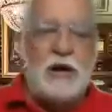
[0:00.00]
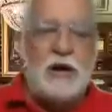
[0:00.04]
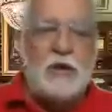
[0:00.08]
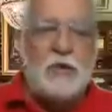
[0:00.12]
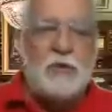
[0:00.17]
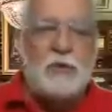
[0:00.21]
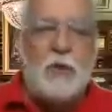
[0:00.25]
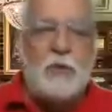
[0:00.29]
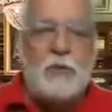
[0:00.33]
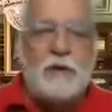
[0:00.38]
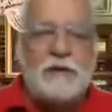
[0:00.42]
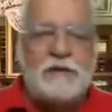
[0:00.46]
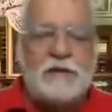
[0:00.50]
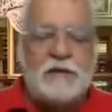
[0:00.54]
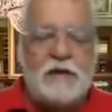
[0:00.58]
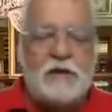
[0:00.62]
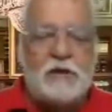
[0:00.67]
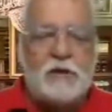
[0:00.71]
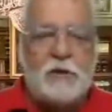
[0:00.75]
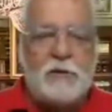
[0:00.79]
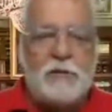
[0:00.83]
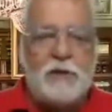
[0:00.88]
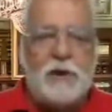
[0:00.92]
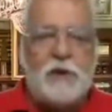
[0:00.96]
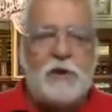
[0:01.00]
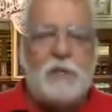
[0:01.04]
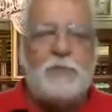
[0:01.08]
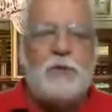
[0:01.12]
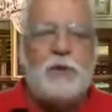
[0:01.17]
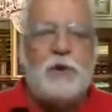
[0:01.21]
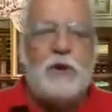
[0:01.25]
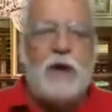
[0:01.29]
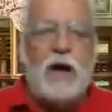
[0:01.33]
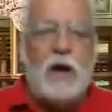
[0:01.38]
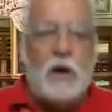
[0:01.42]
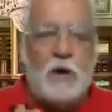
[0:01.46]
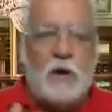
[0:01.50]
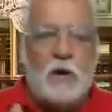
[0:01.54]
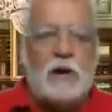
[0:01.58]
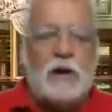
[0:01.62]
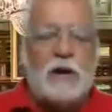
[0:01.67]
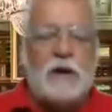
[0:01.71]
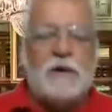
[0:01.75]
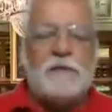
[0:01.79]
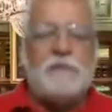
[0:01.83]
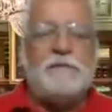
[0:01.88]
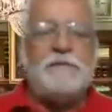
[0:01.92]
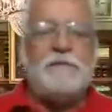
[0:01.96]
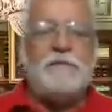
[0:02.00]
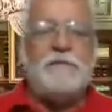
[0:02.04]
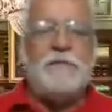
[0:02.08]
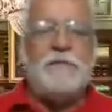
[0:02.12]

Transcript: en un momentito, pero por ahora